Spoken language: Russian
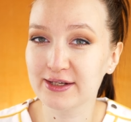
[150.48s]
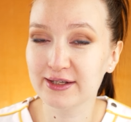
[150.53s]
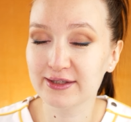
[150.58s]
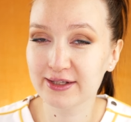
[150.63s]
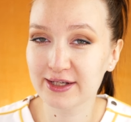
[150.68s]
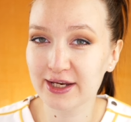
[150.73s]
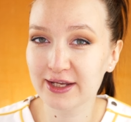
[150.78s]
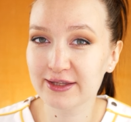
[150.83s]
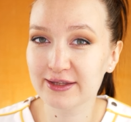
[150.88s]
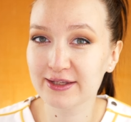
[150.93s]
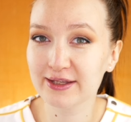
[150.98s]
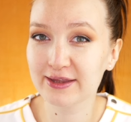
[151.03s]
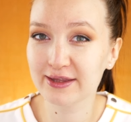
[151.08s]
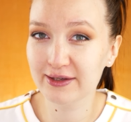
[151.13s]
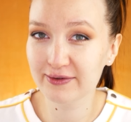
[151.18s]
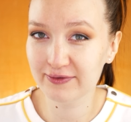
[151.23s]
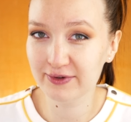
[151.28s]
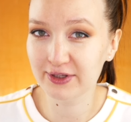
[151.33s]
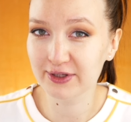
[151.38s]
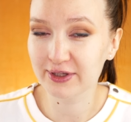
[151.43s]
конкретно
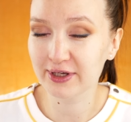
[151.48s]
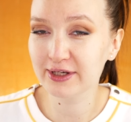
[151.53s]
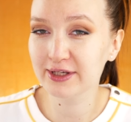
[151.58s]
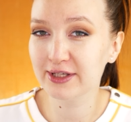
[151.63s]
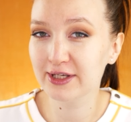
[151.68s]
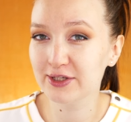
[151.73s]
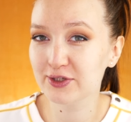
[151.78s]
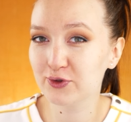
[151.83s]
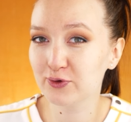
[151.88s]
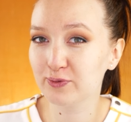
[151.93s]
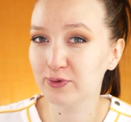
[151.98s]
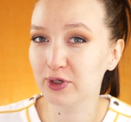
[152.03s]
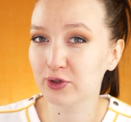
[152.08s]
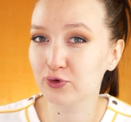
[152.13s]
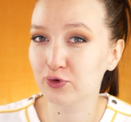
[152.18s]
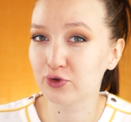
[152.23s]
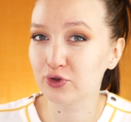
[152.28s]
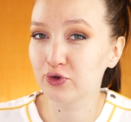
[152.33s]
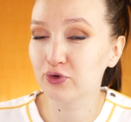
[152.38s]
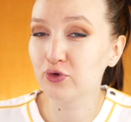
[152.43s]
новинок, есть у меня
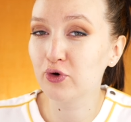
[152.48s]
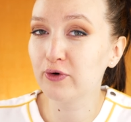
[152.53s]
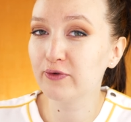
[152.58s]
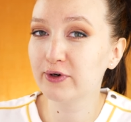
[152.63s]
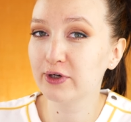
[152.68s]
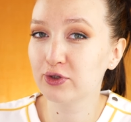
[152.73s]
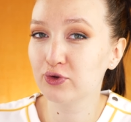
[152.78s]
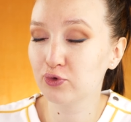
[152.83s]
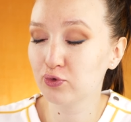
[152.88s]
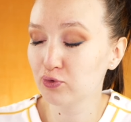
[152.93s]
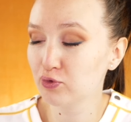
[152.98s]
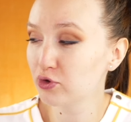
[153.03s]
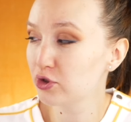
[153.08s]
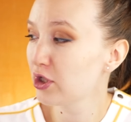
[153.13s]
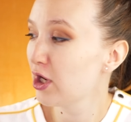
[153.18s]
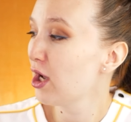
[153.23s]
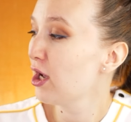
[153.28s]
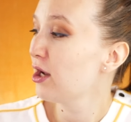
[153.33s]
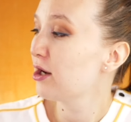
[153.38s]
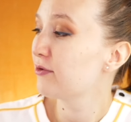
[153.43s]
тоже новая тушь.
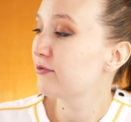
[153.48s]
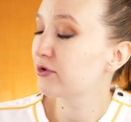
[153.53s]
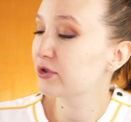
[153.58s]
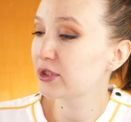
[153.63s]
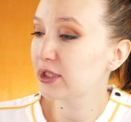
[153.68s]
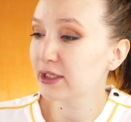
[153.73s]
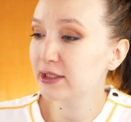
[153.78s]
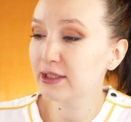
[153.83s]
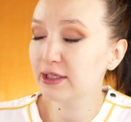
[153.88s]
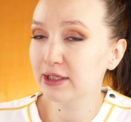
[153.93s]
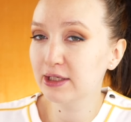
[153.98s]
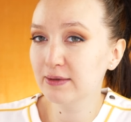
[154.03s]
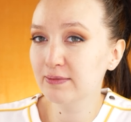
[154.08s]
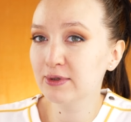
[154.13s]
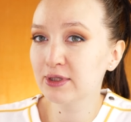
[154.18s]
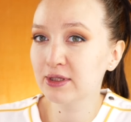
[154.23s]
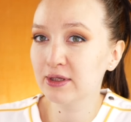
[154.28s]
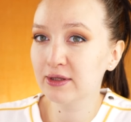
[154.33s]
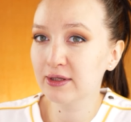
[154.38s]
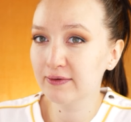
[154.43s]
Вот это
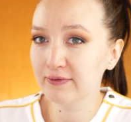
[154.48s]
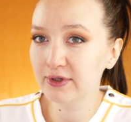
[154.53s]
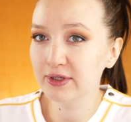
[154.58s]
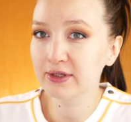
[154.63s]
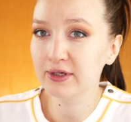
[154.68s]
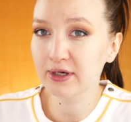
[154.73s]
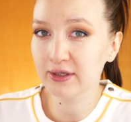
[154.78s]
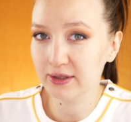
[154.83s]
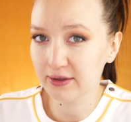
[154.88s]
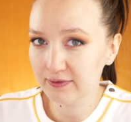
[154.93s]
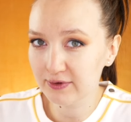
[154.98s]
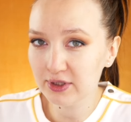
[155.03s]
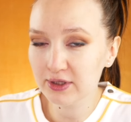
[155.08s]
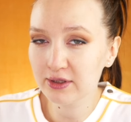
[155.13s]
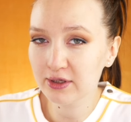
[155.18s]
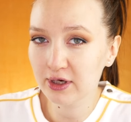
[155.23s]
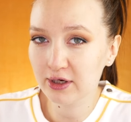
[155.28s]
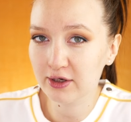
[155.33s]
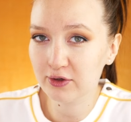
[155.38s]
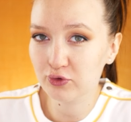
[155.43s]
именно
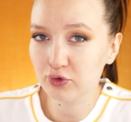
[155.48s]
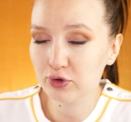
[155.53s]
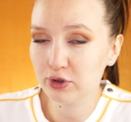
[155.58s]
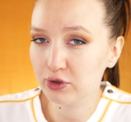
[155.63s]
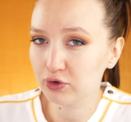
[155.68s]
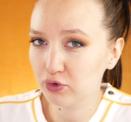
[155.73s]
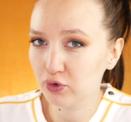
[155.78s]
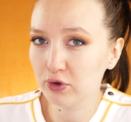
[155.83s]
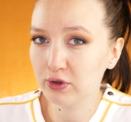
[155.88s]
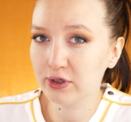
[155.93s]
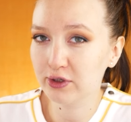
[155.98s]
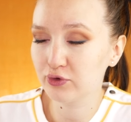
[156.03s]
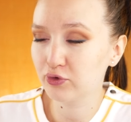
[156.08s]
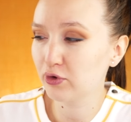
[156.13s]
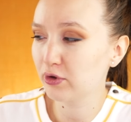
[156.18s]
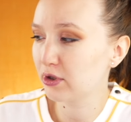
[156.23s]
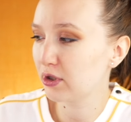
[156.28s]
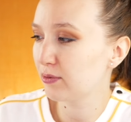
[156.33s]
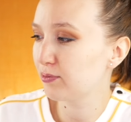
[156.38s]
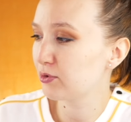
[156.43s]
новинка-новинка, которая
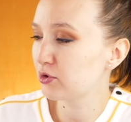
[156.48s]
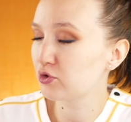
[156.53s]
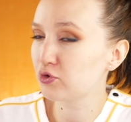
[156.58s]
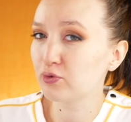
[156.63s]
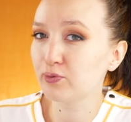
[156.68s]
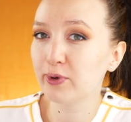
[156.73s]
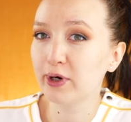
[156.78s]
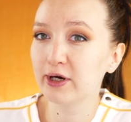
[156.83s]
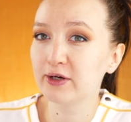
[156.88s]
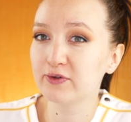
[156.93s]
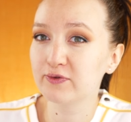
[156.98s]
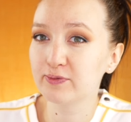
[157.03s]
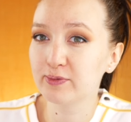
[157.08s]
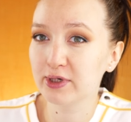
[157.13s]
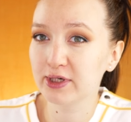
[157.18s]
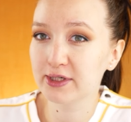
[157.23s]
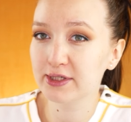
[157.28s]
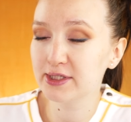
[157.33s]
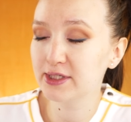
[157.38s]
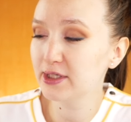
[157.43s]
только-только поступает в
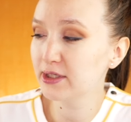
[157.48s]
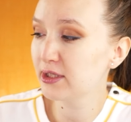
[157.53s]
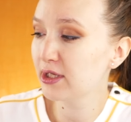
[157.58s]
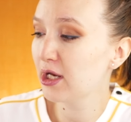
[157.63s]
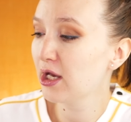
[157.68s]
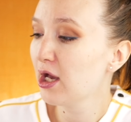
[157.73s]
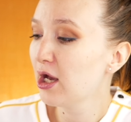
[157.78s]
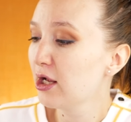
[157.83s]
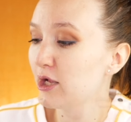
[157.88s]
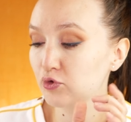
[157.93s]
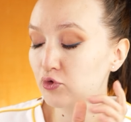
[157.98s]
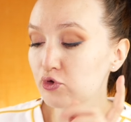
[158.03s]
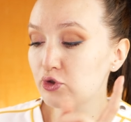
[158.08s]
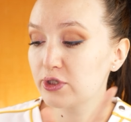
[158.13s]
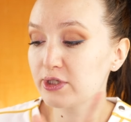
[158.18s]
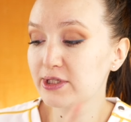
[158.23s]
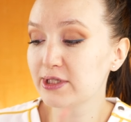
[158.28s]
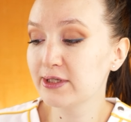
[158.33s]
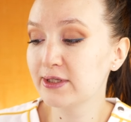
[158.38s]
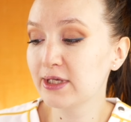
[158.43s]
магазины. Тушь
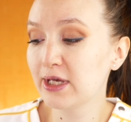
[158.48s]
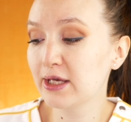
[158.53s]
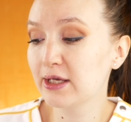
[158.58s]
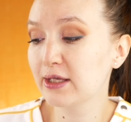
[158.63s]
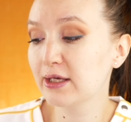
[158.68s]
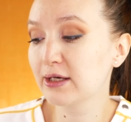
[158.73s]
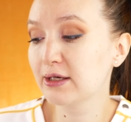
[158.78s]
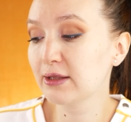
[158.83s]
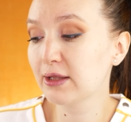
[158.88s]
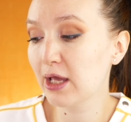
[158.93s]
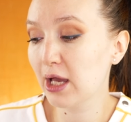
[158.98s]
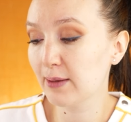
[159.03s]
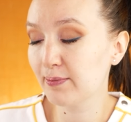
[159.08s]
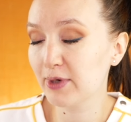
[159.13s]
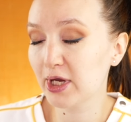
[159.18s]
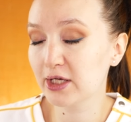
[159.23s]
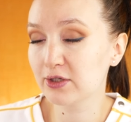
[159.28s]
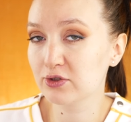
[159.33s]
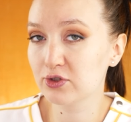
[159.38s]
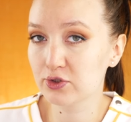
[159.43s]
из линейки Glam
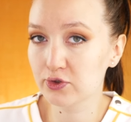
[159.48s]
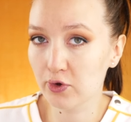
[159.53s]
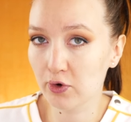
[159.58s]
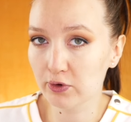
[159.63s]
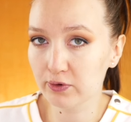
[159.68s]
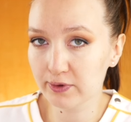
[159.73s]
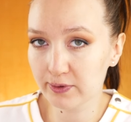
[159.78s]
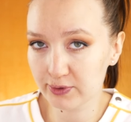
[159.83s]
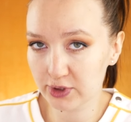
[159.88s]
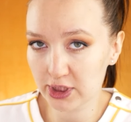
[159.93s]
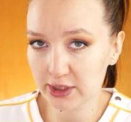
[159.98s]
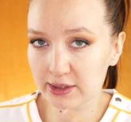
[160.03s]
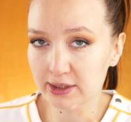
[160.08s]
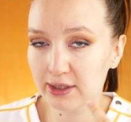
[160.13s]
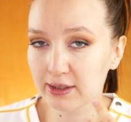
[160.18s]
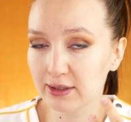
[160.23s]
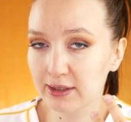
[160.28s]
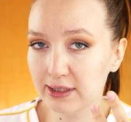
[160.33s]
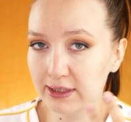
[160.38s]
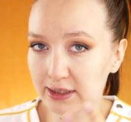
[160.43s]
and Doll. Вообще,
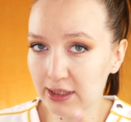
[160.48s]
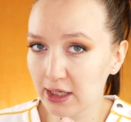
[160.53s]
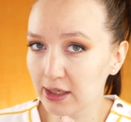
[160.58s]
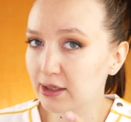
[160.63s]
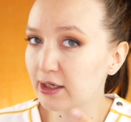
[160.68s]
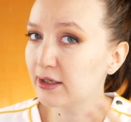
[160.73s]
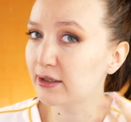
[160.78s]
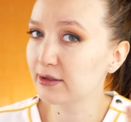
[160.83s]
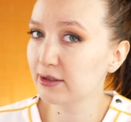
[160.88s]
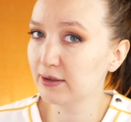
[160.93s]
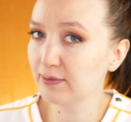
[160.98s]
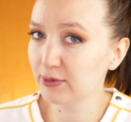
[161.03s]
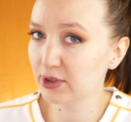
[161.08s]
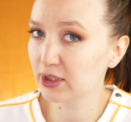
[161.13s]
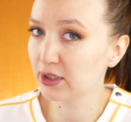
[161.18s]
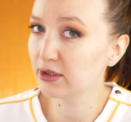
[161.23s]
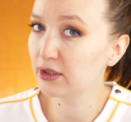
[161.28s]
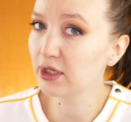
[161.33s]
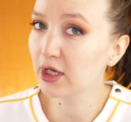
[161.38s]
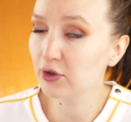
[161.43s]
эта линейка
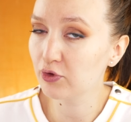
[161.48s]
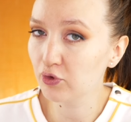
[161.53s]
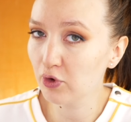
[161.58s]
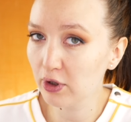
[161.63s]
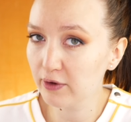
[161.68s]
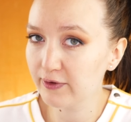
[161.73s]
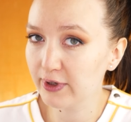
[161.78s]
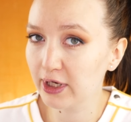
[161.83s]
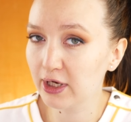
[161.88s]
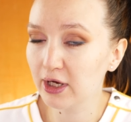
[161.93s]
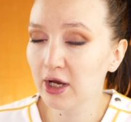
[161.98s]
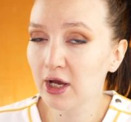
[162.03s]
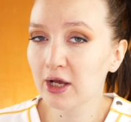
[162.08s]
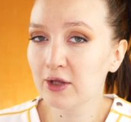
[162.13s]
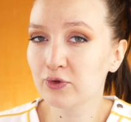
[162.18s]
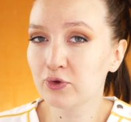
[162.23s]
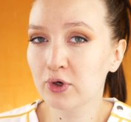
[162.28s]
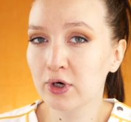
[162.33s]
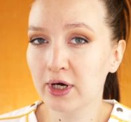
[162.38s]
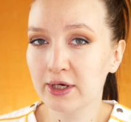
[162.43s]
именно не новая,
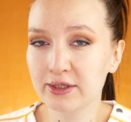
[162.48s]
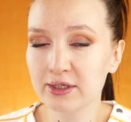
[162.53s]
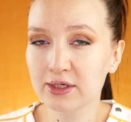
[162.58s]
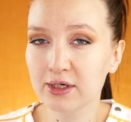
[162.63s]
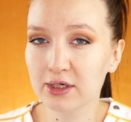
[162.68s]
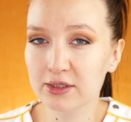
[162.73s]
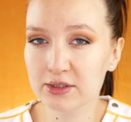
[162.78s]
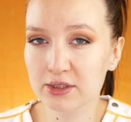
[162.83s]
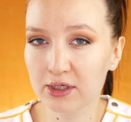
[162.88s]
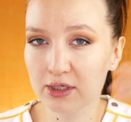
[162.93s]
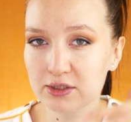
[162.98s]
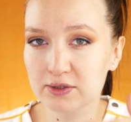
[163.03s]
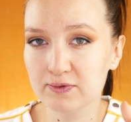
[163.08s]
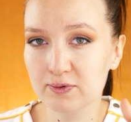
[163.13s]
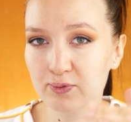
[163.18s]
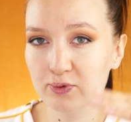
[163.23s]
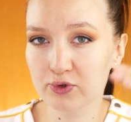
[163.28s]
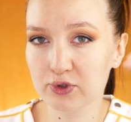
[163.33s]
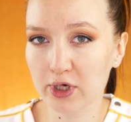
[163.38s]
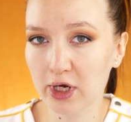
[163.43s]
но они каждый раз
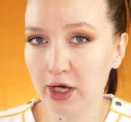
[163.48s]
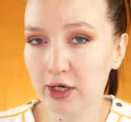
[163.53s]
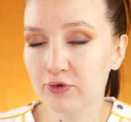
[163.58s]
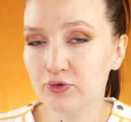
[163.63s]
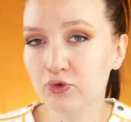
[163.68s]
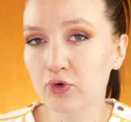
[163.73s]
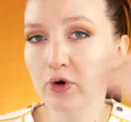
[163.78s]
выпускают